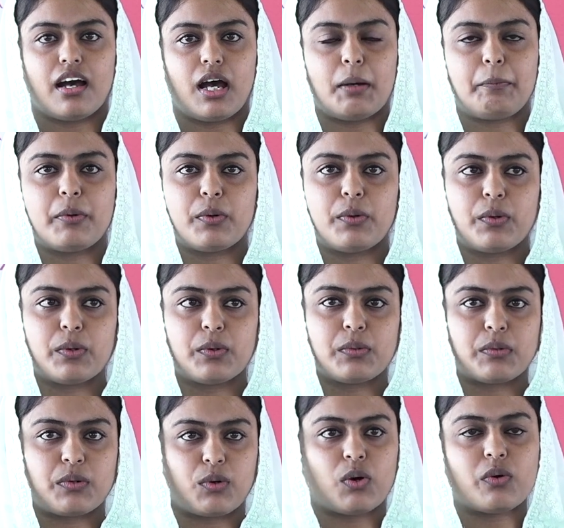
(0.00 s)

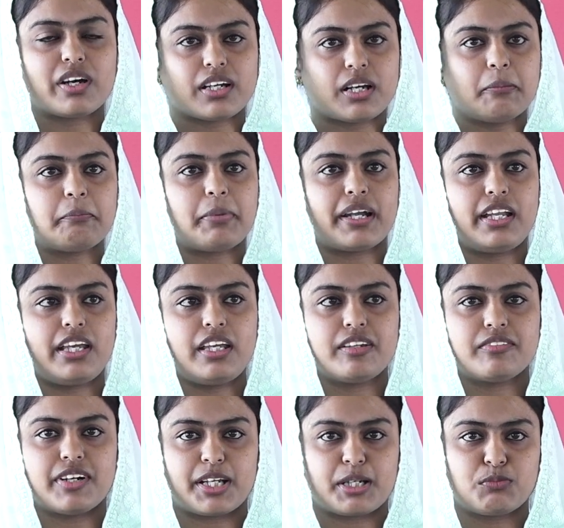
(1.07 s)
அப்போது ஓவர் கம் பண்ணி
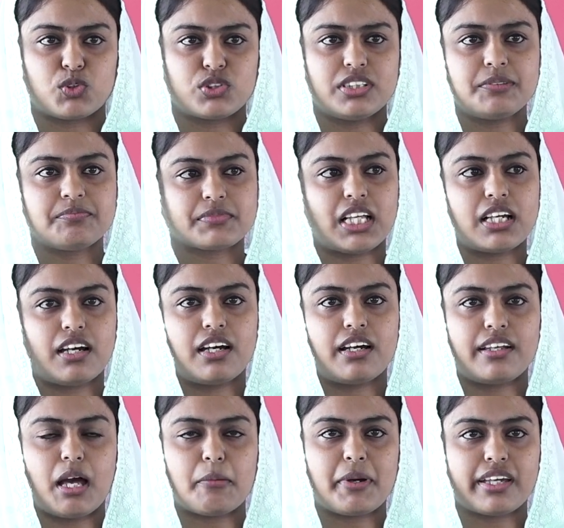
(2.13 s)
வரும்போது
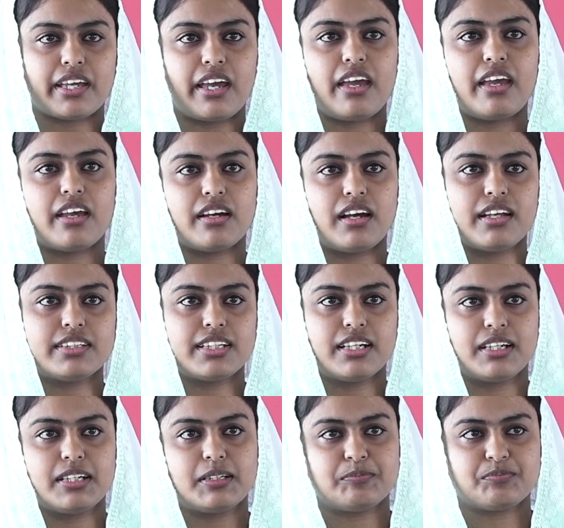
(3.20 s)
நமக்கே அந்த
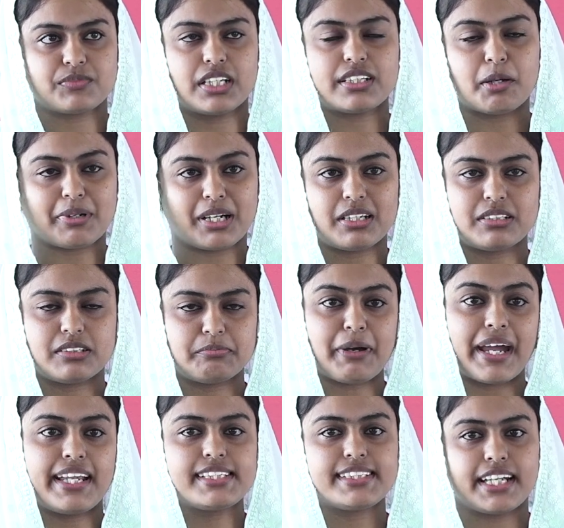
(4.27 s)
நம்ம
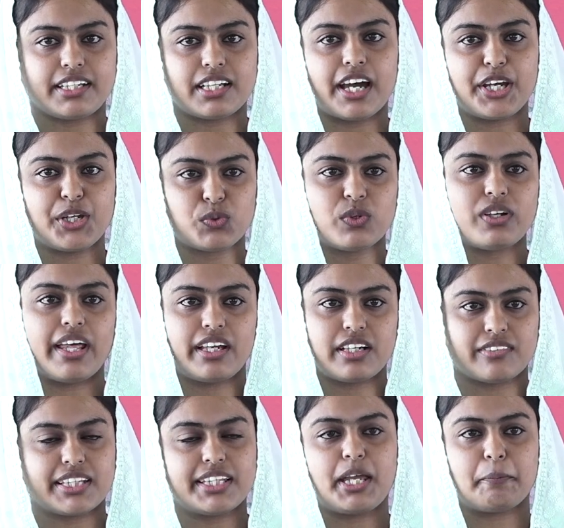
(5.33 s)
மைண்ட் செட் ஆயிரும் லைக்
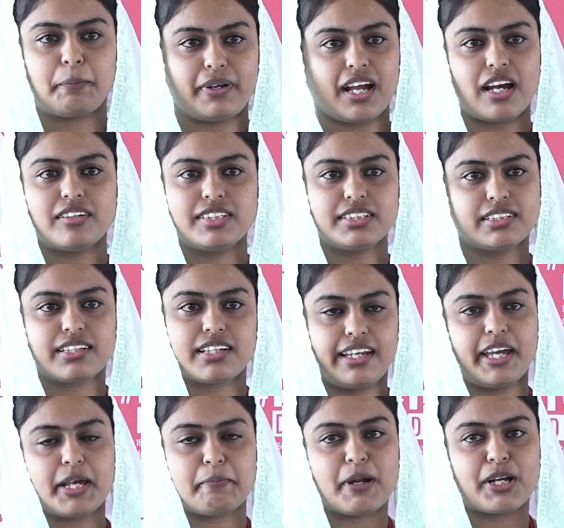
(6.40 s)
வந்து எப்படியாவது
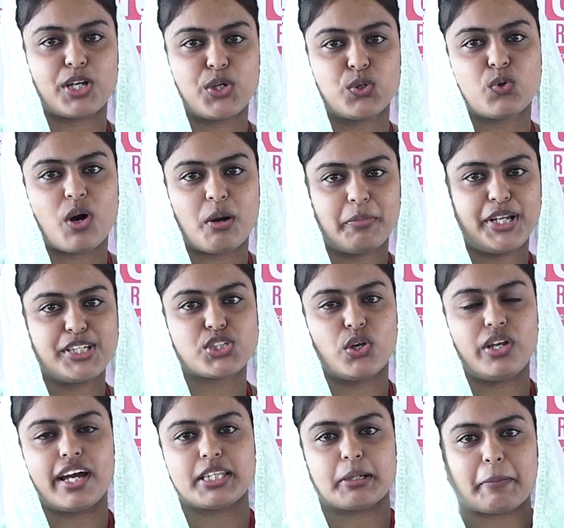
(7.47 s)
கிளியர் பண்ணணும் அப்படின்னு
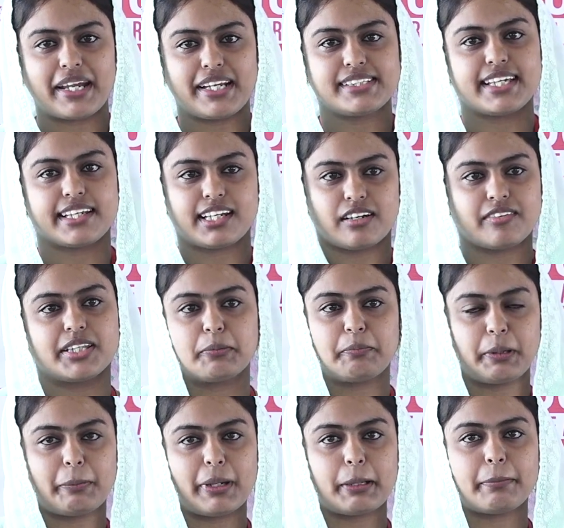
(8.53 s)
சொல்லி அந்த மைண்ட் செட்டில் வந்து
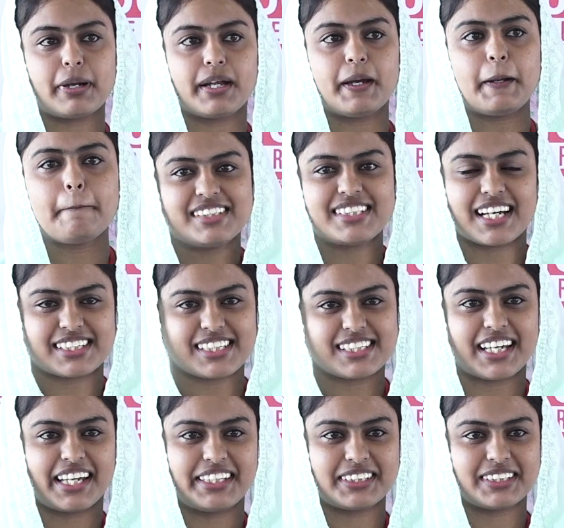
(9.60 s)
ப்ரிப்பேர் பண்ண
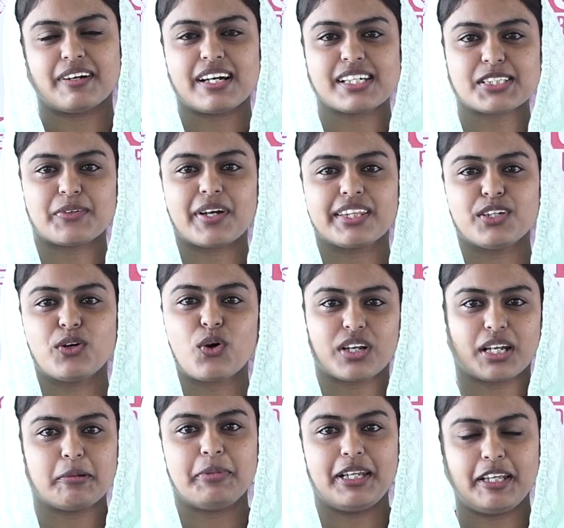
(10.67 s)
சக்ஸஸ் ஆகிடும் ஃபர்ஸ்ட் வந்து
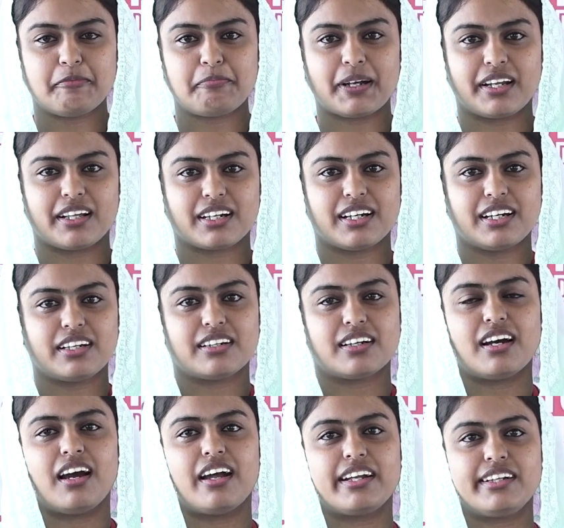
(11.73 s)
உங்களை பிலீவ் பண்ணுங்கள்
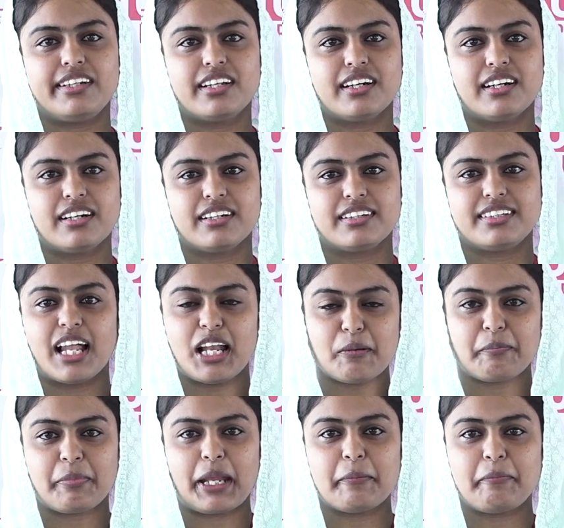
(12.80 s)
அண்ட்
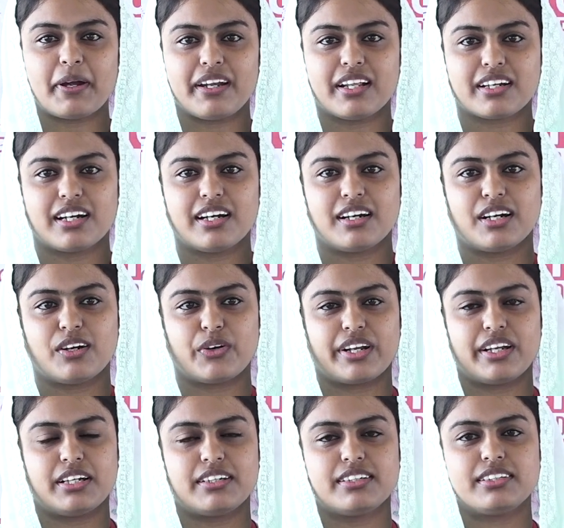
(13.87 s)
நல்லா ப்ரே பண்ணுங்கள் ஒரு